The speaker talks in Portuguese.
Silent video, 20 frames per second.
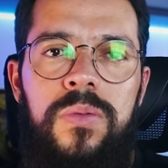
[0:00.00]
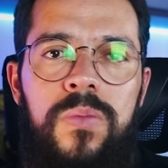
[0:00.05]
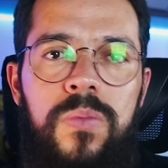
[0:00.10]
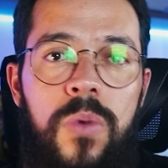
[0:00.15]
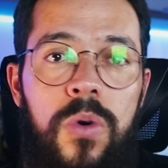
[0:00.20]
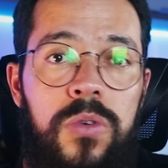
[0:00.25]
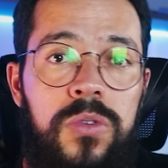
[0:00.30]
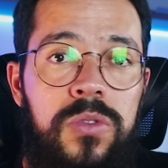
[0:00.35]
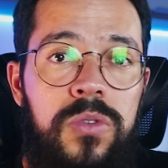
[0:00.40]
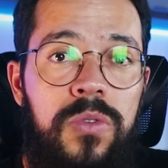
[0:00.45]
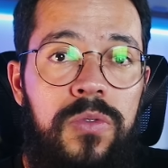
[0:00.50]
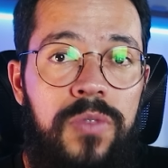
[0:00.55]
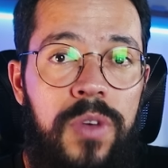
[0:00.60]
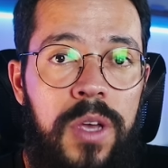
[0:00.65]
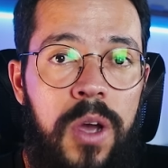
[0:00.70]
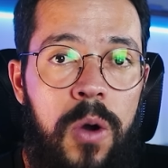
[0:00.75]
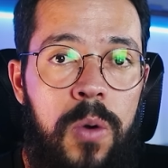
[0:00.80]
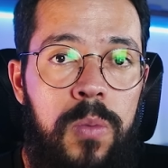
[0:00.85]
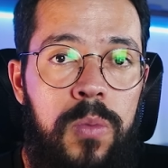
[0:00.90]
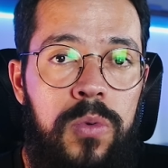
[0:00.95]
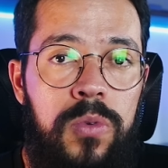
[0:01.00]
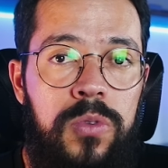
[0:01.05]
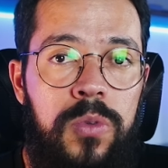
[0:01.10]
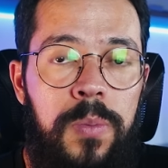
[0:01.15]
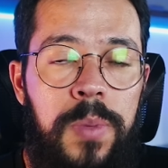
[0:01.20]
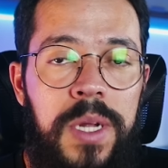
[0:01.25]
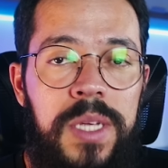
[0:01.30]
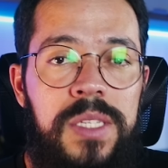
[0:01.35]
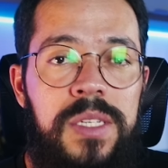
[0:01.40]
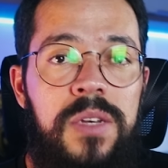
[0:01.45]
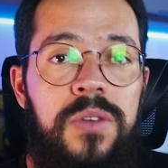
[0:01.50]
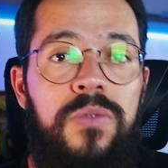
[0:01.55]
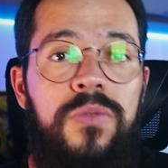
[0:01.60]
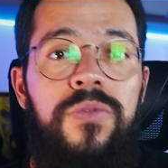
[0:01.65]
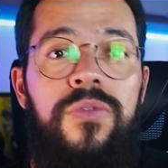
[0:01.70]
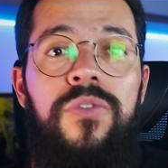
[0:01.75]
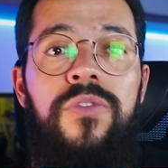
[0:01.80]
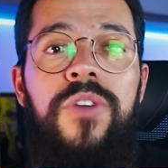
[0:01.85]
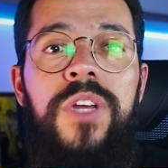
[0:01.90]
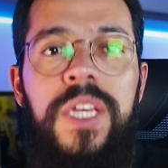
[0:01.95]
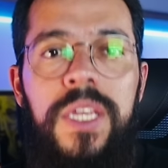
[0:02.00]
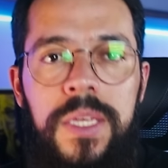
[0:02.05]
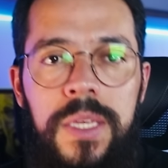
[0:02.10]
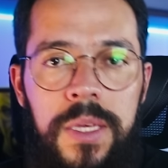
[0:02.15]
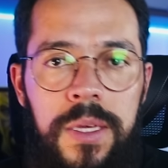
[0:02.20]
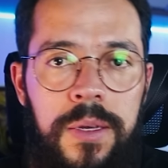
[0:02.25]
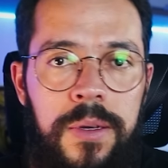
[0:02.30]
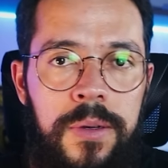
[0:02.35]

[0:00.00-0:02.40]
O monstro veio ao mundo para ser um freak,